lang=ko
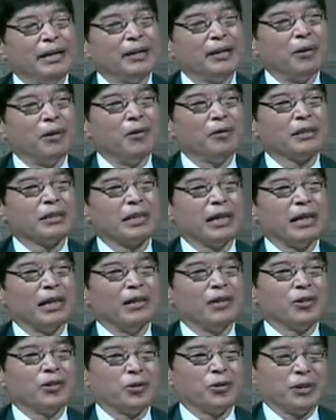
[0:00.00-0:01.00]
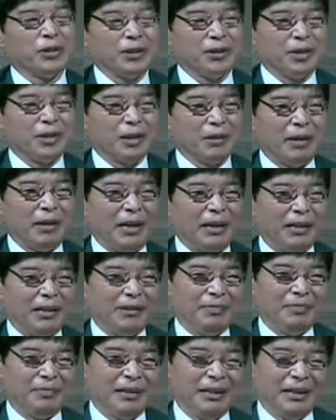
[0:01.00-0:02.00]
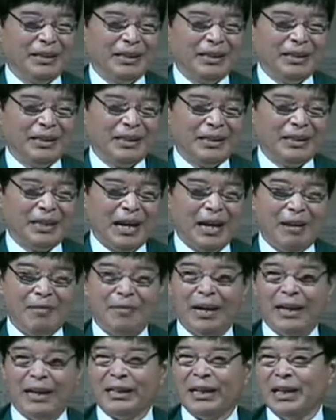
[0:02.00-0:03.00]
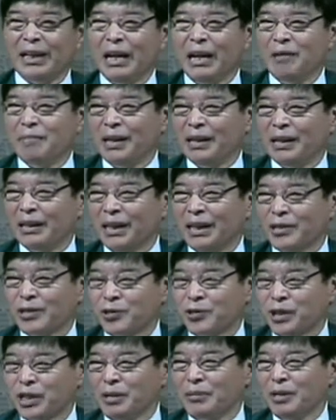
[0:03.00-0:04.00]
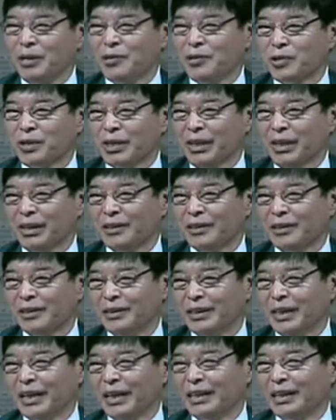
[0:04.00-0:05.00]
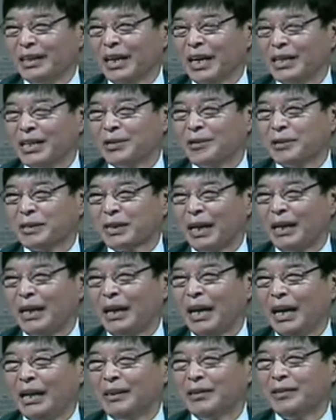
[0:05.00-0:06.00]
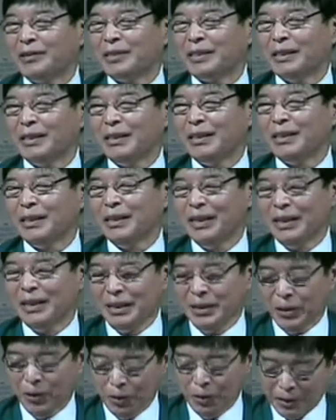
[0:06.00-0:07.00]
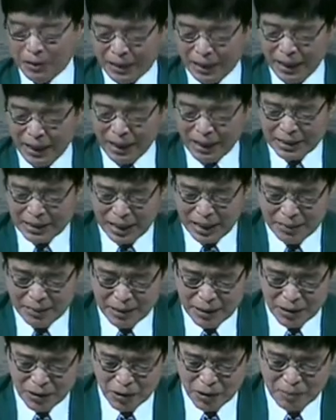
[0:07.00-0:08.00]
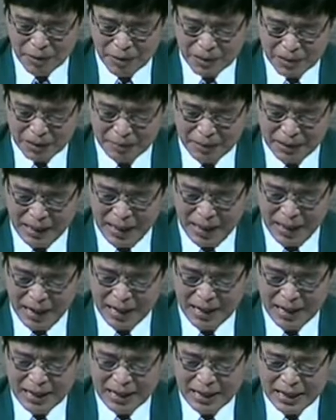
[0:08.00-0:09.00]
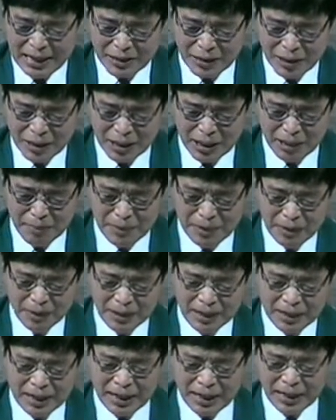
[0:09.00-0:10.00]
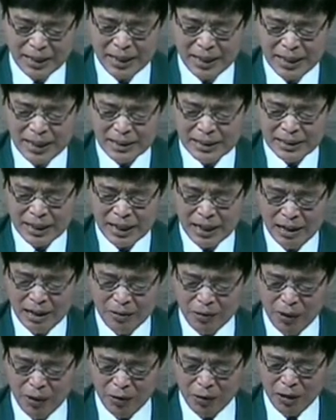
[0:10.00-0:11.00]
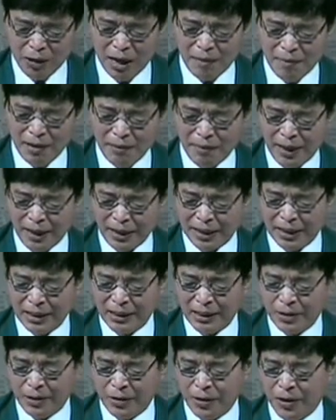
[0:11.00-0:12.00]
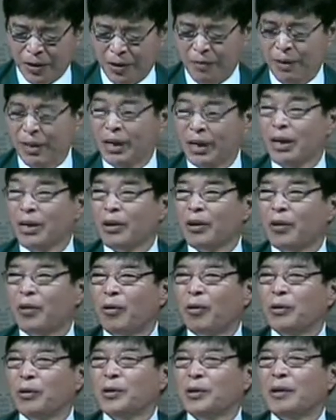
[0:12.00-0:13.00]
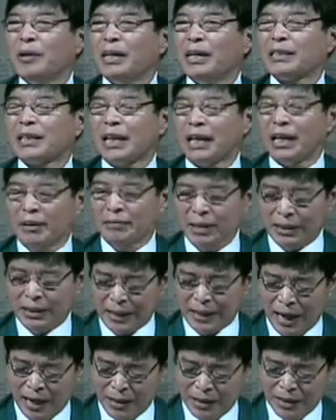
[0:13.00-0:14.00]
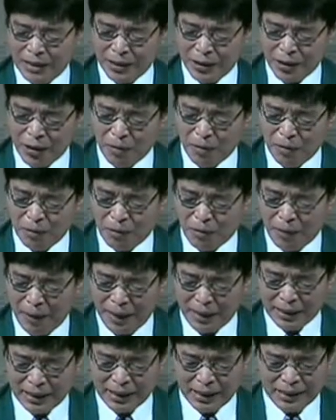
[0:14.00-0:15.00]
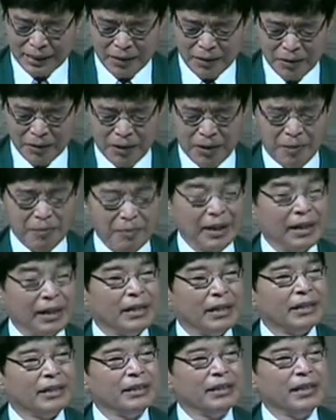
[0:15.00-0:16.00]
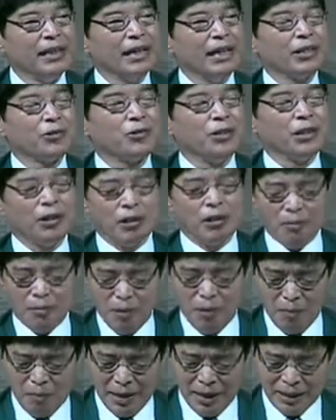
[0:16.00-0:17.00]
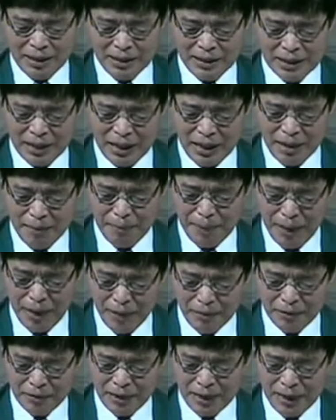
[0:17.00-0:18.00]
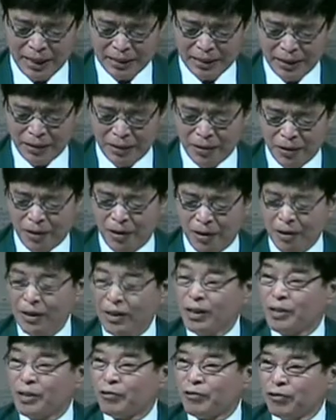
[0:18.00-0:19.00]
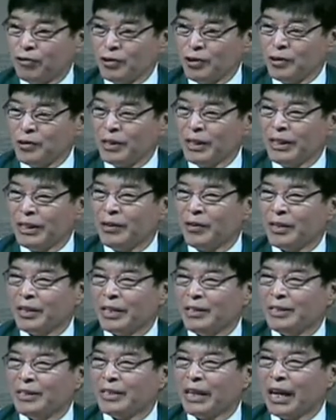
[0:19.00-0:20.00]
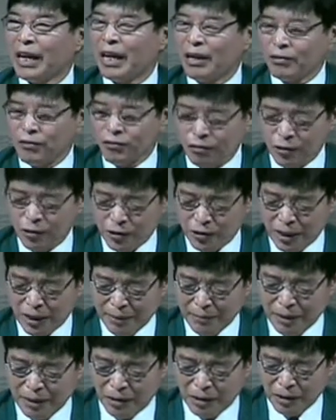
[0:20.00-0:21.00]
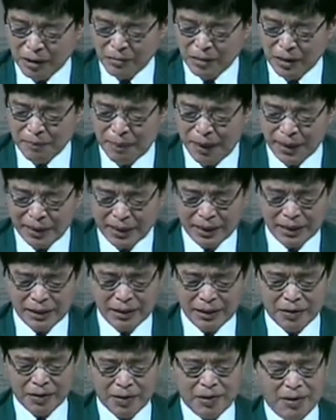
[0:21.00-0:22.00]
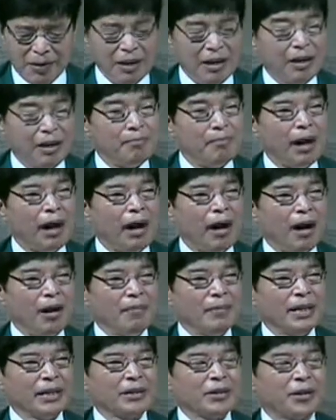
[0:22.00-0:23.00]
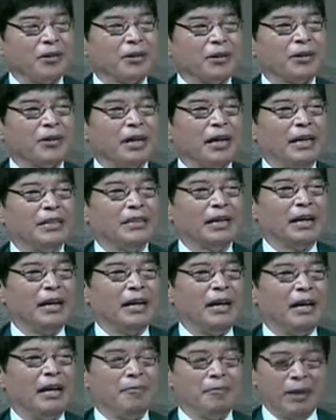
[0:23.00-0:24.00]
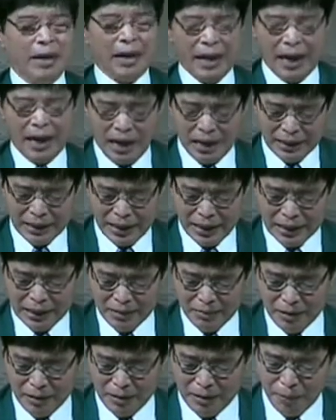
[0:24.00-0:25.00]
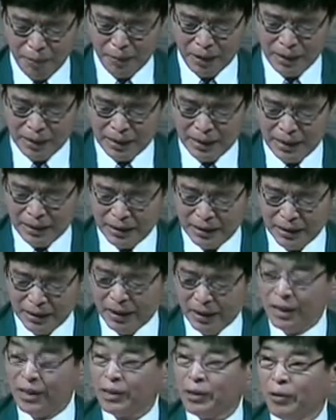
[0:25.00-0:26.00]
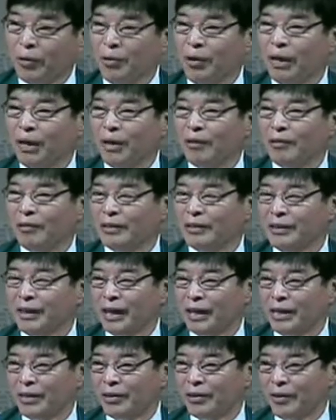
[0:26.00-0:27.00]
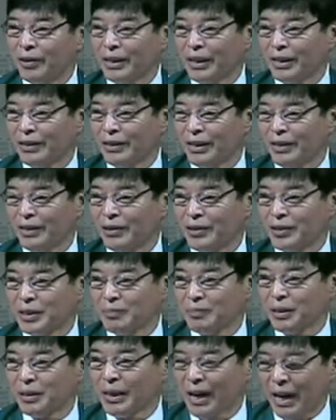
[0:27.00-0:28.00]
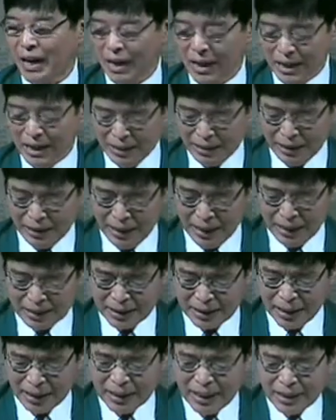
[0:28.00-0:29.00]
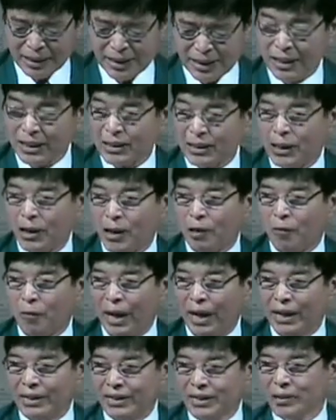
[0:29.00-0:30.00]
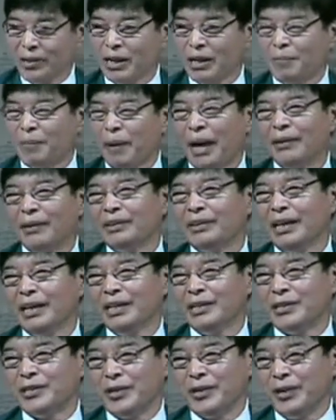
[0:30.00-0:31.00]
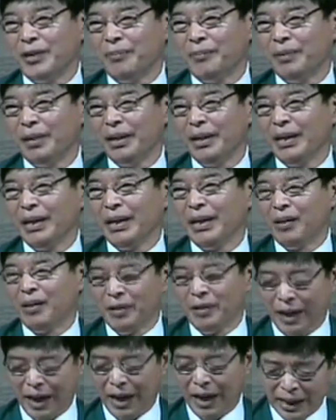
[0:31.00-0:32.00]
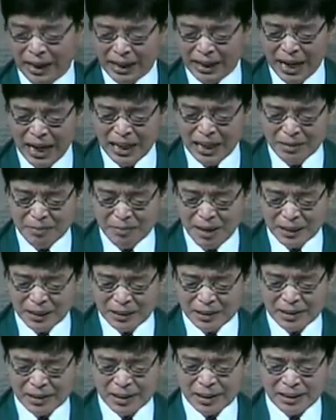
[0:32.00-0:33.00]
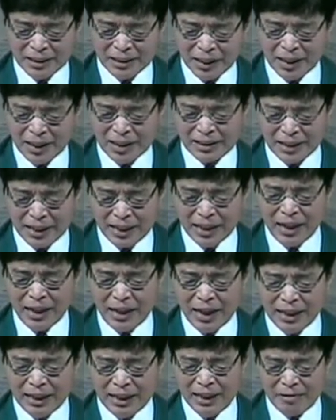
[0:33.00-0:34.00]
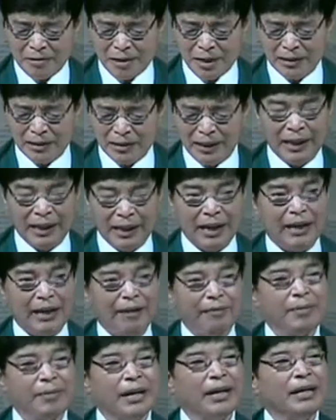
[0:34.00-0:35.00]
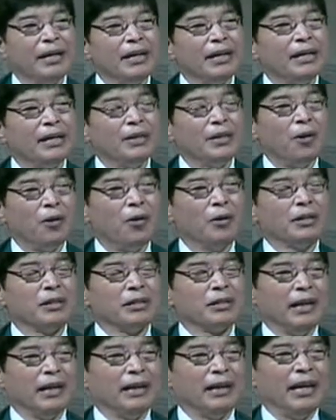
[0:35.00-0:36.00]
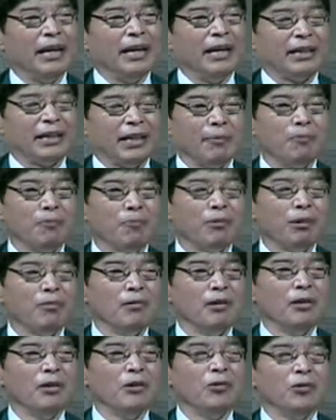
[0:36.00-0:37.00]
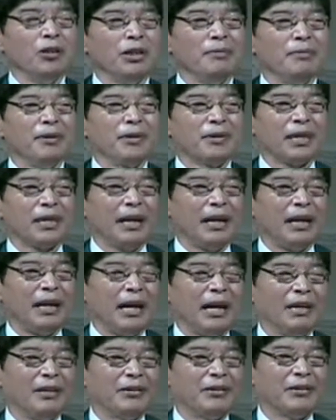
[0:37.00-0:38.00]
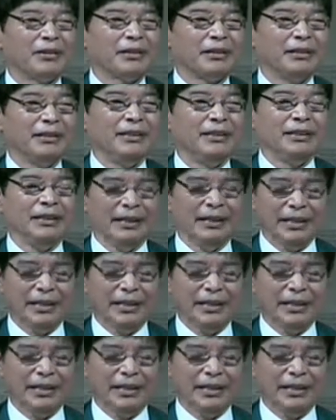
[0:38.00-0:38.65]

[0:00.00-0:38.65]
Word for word: 영생을 주셨지만은 날마다 날마다 주님이 주신 은혜를 가지고 살아가는 것이 영생의 삶인 줄 믿습니다. 그래서 심령이 가난한 자가 위로함을 받게 되고 온유한 사람이 땅을 기업으로 받게 되고 의에 줄이고 목마른 자가 배부르게 되고 국률이 여기는 자가 국률함이 여김을 받게 되고 마음이 청결한 자가 하나님을 보게 되는 놀라운 은혜를 얻게 되는 것입니다. 세상의 질서 완전히 반대이지요. 오늘 하나님의 뜻을 따라 살아가게 될 때에 영생의 기쁨을 누리며 살아가는 것을